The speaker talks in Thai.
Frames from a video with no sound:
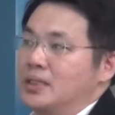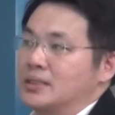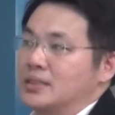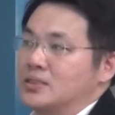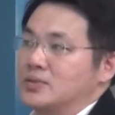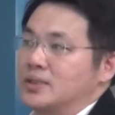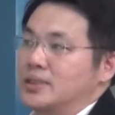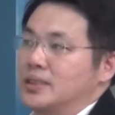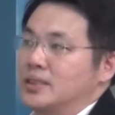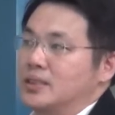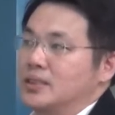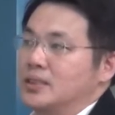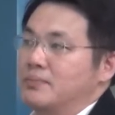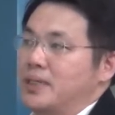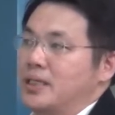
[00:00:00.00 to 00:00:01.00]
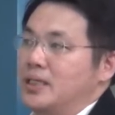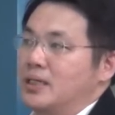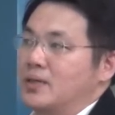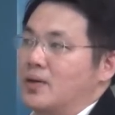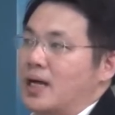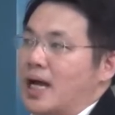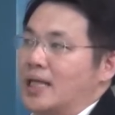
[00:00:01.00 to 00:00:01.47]
ในส่วนนี้ก็คือเป็นเรื่อง
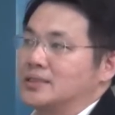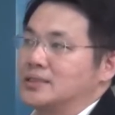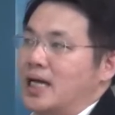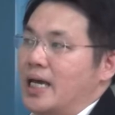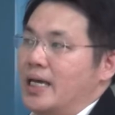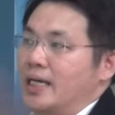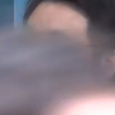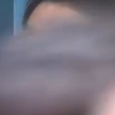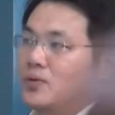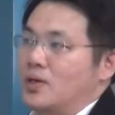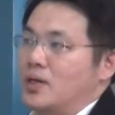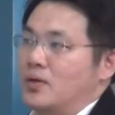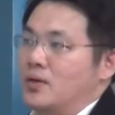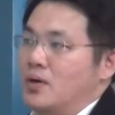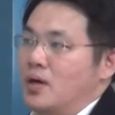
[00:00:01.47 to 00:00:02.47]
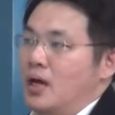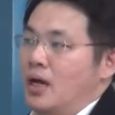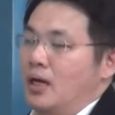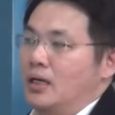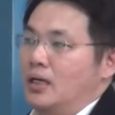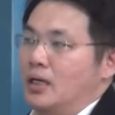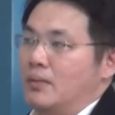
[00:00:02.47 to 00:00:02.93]
ของการใช้ไอตัว
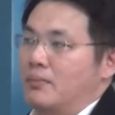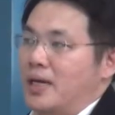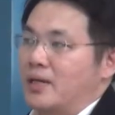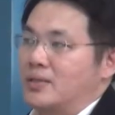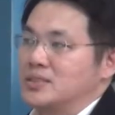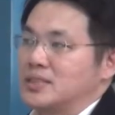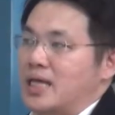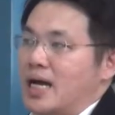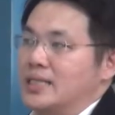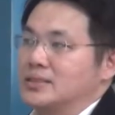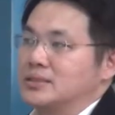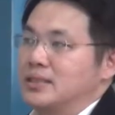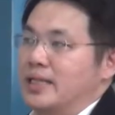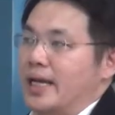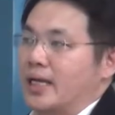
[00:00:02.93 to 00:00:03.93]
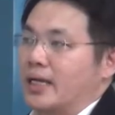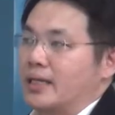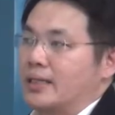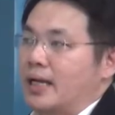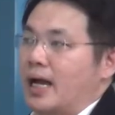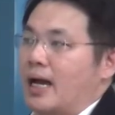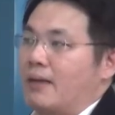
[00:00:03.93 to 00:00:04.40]
ไมครอนไซส์เหล็ก
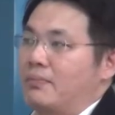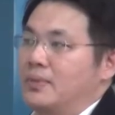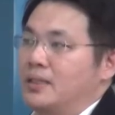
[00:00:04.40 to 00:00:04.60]
นะครับ